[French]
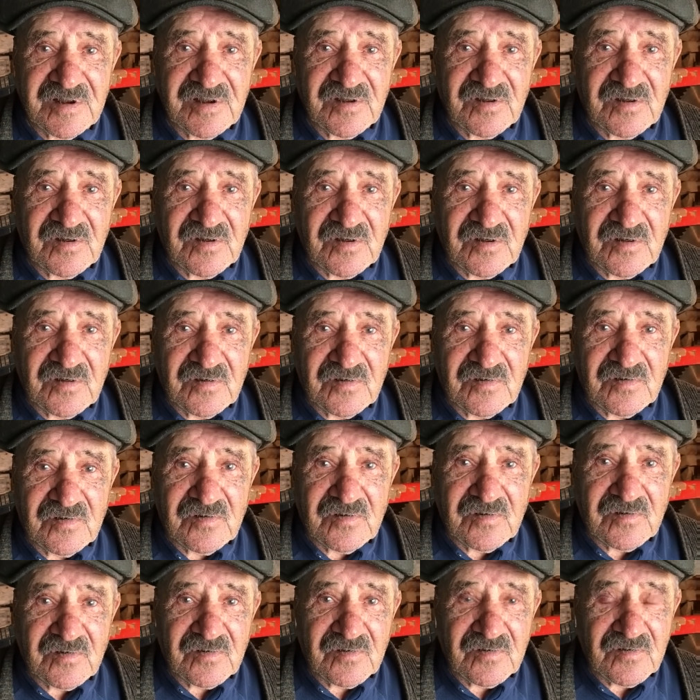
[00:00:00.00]
occasion dans le
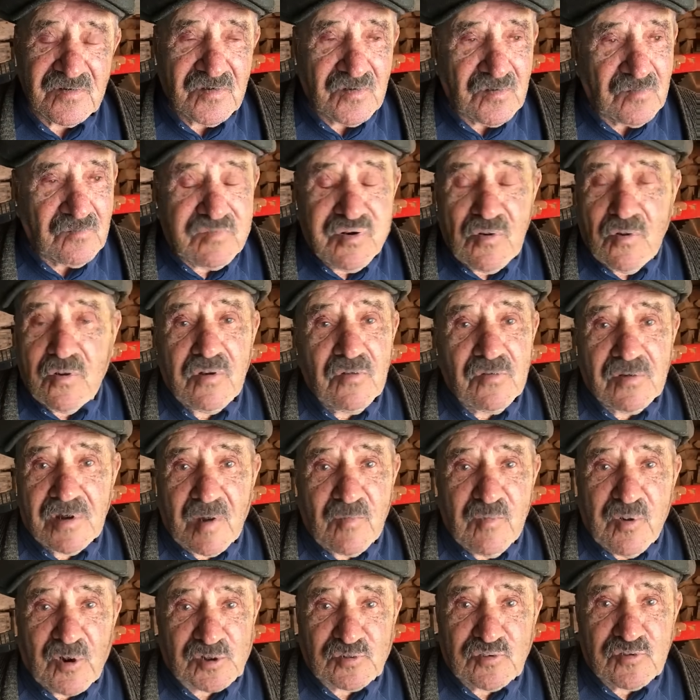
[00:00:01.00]
temps Bon, on
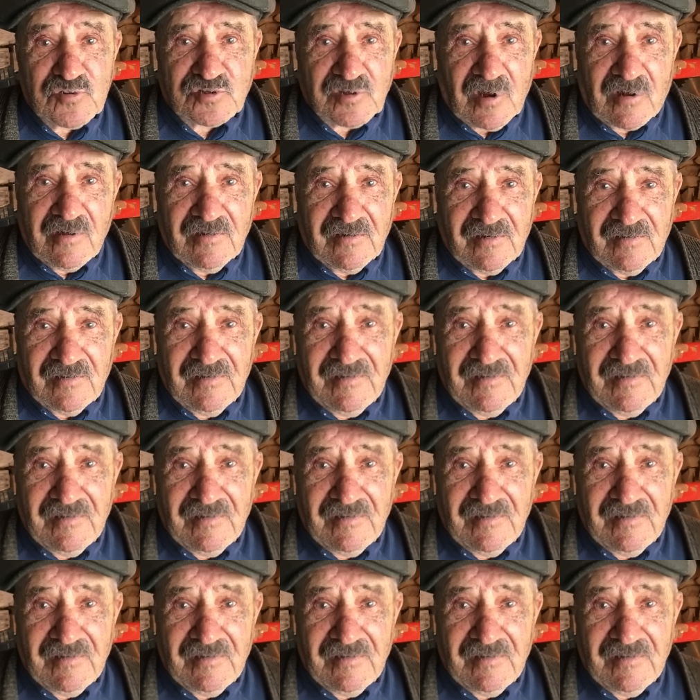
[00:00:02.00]
la boit tout le temps.